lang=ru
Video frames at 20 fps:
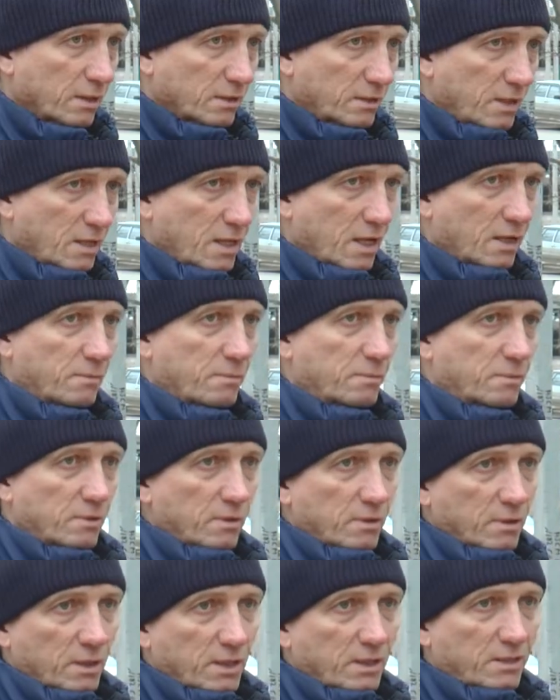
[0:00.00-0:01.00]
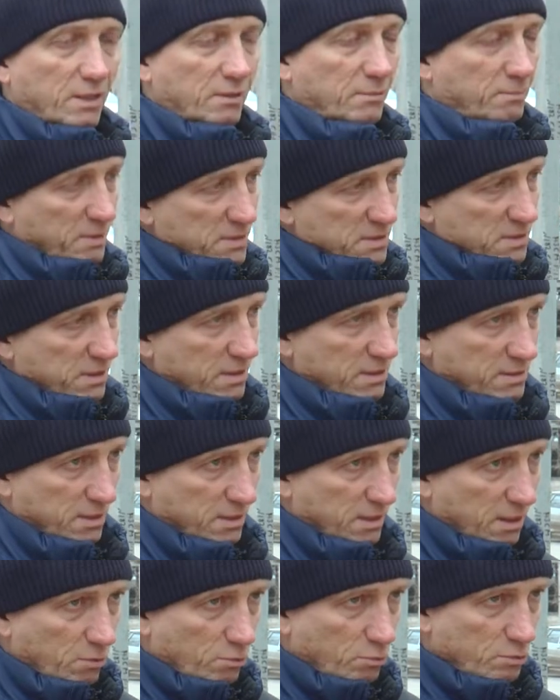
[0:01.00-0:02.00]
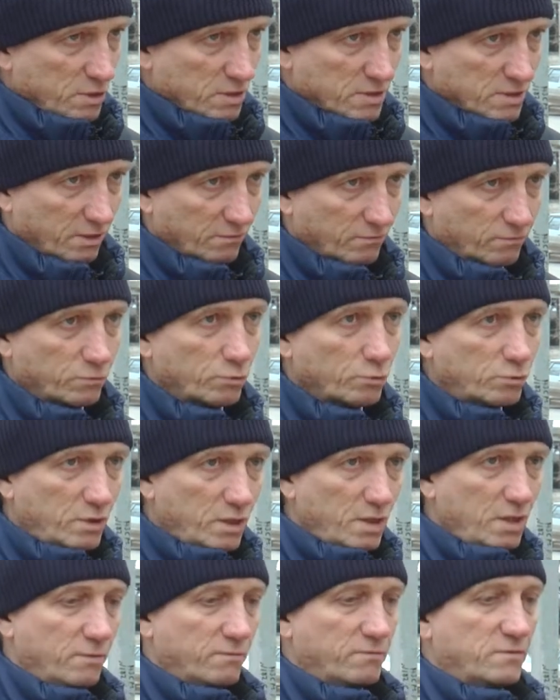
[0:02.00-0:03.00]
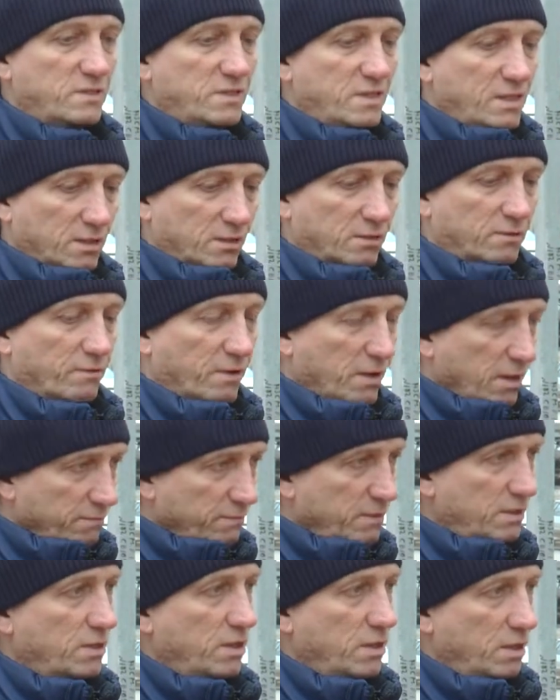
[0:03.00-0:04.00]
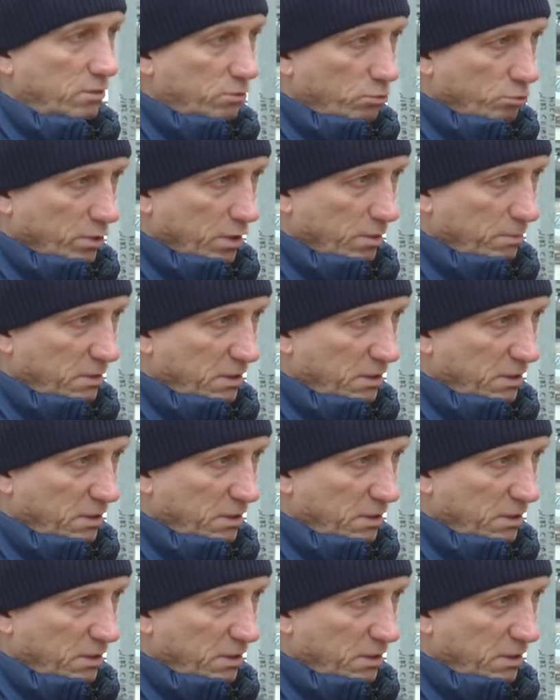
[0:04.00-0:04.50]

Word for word: так как э, эта подстанция находится внутри всех дворовых территорий,